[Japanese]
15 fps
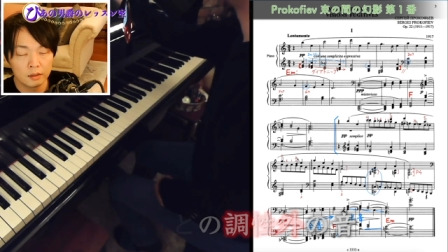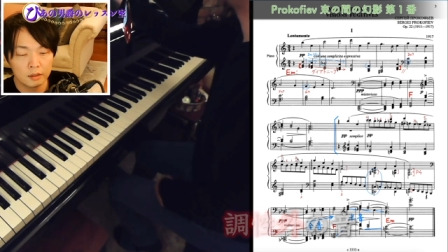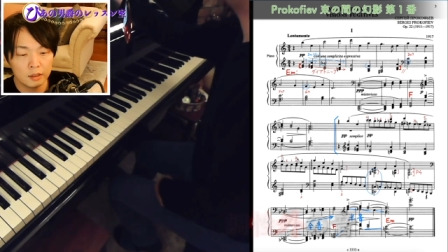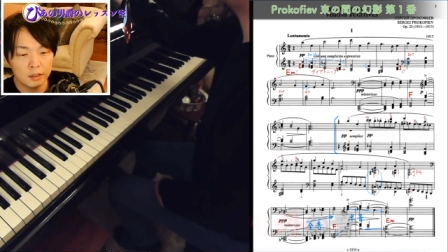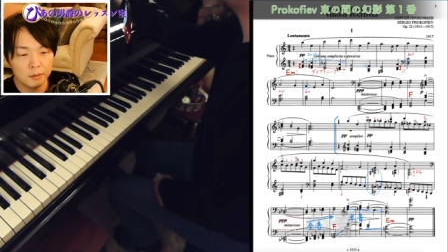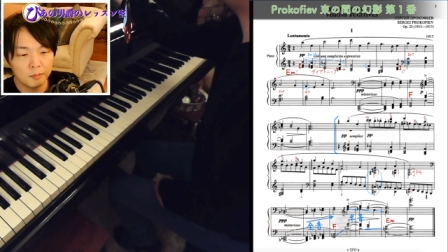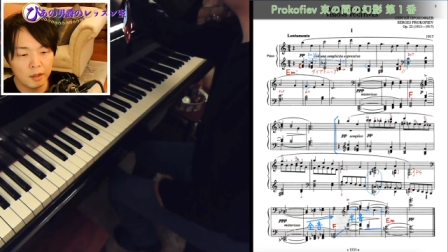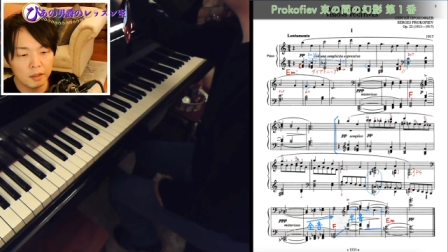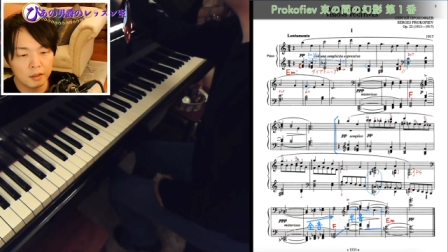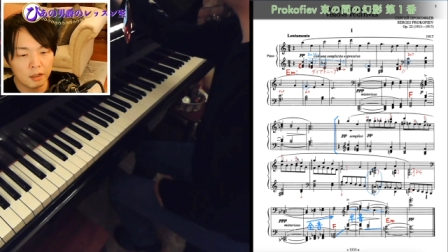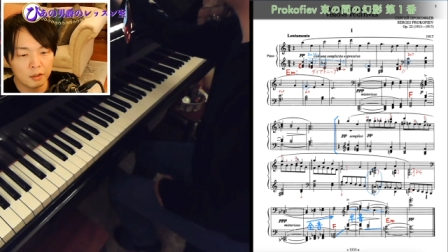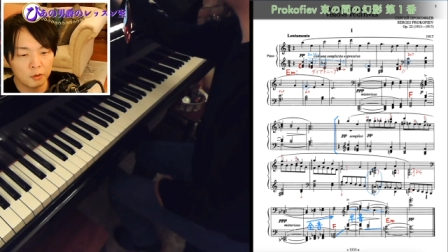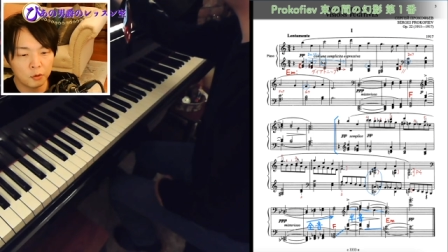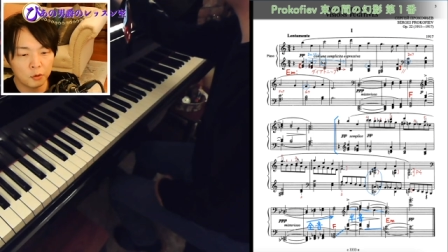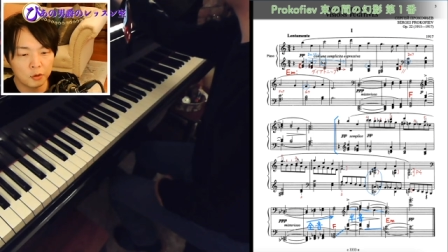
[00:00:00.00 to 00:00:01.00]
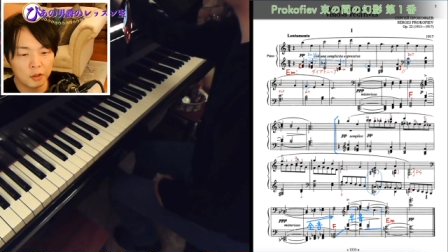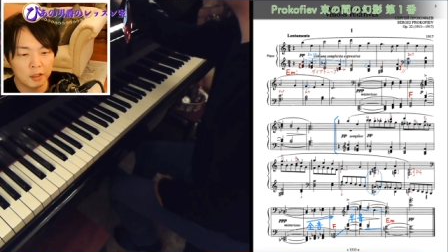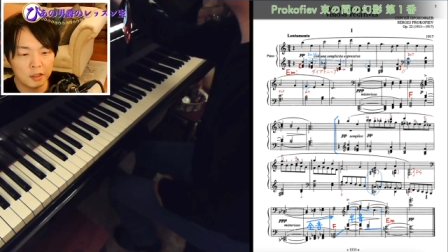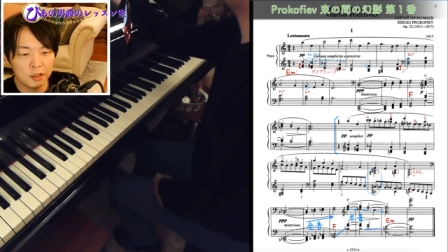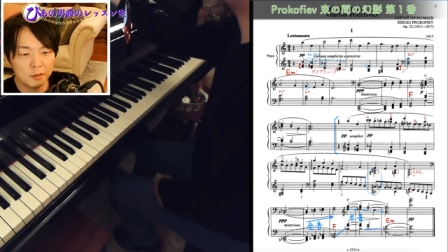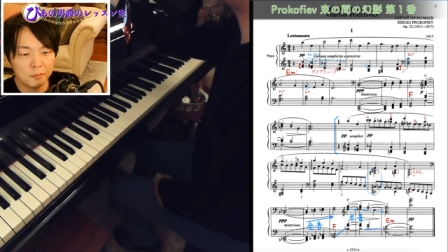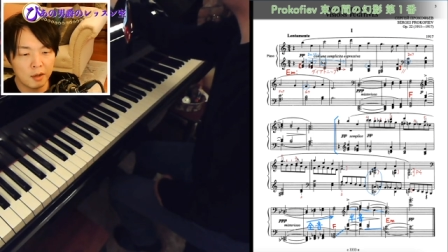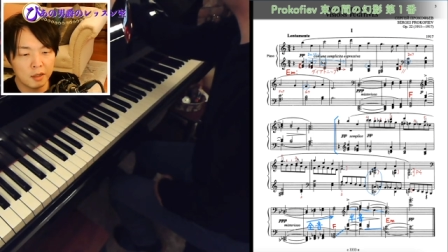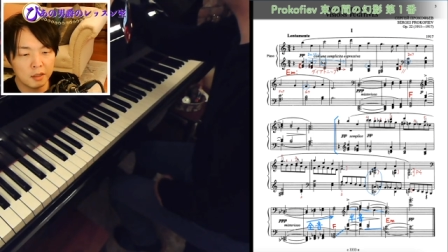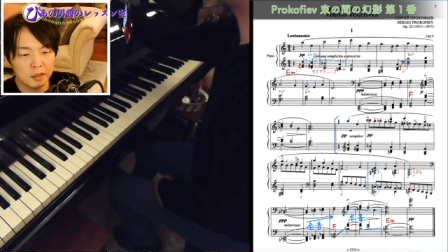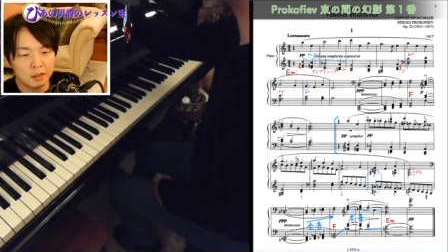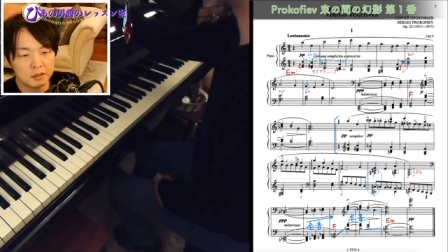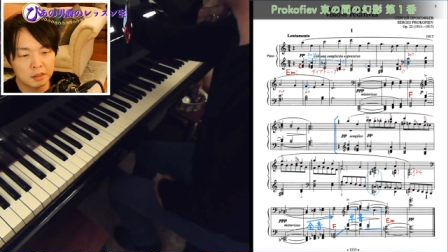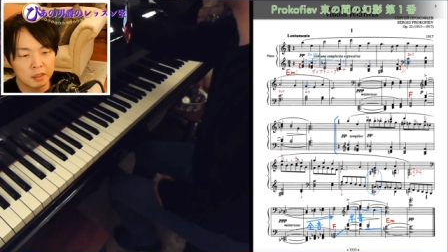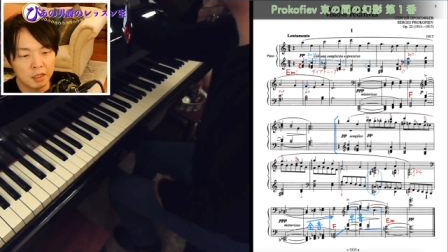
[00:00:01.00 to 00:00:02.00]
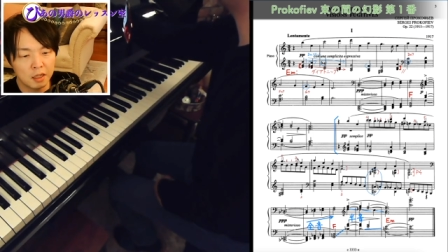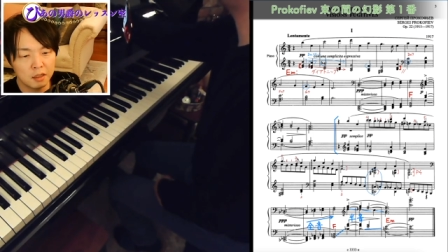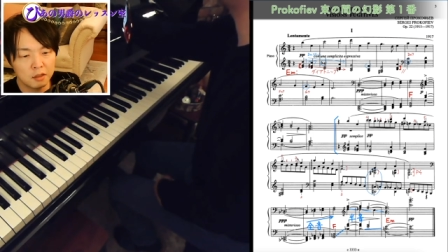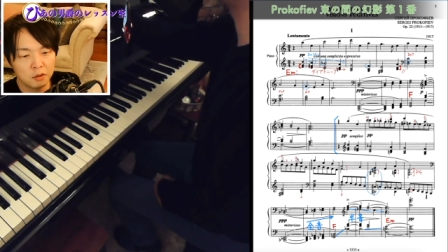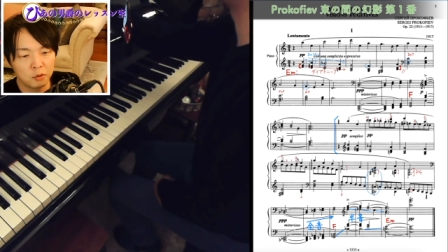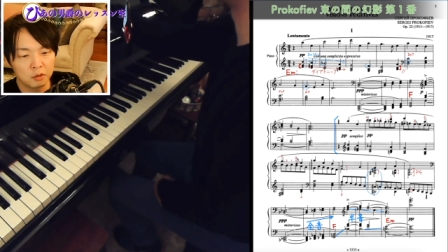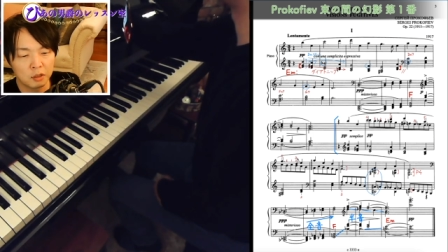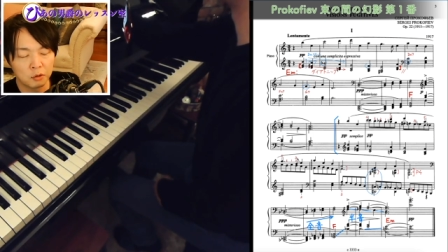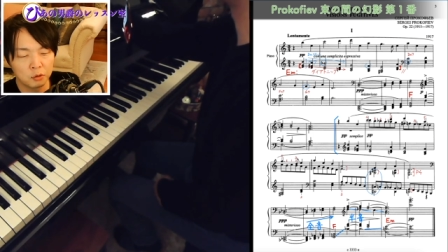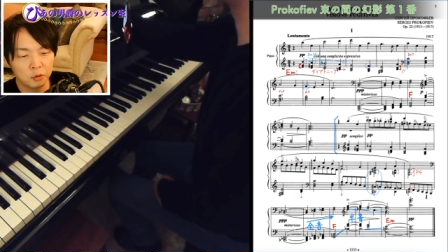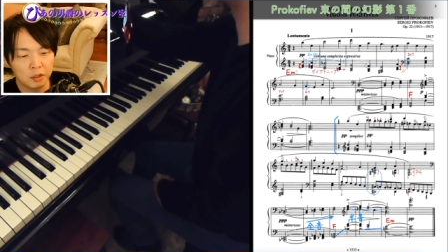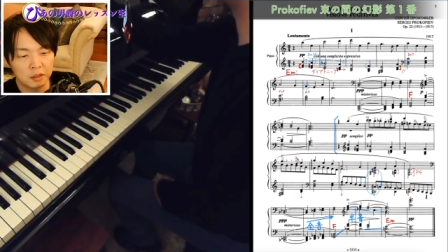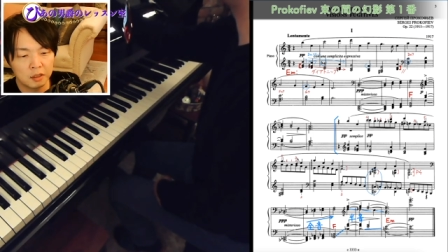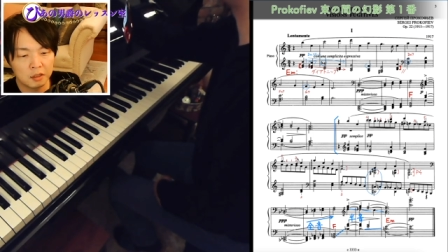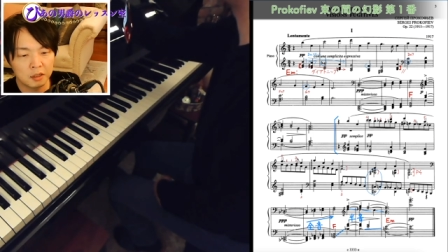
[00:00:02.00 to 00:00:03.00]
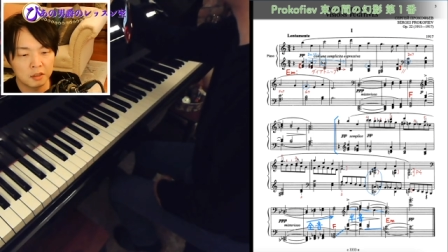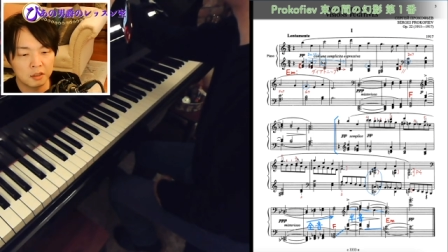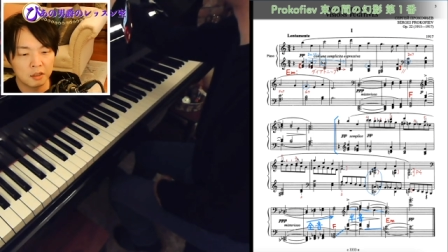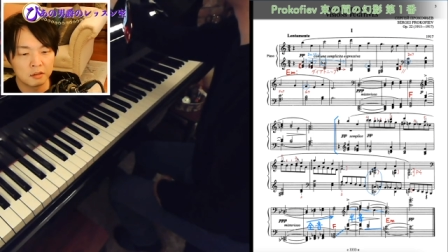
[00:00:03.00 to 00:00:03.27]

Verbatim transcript: E マイナーのようで E マイナーじゃないような音が出てきて